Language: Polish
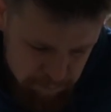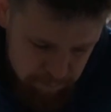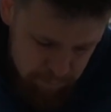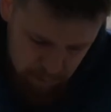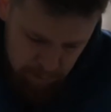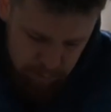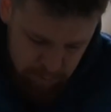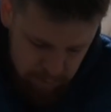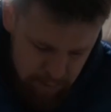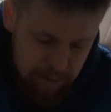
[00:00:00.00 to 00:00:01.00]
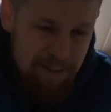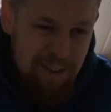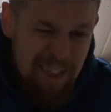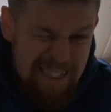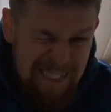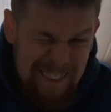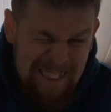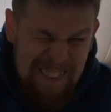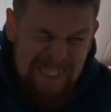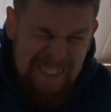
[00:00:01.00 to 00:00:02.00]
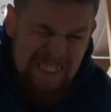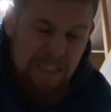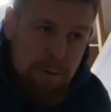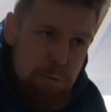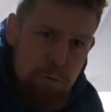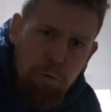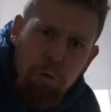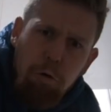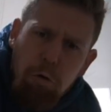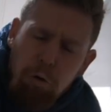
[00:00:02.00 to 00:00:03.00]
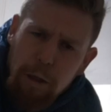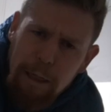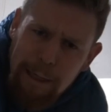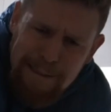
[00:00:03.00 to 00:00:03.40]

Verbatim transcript: No, teraz trzeba o cholera.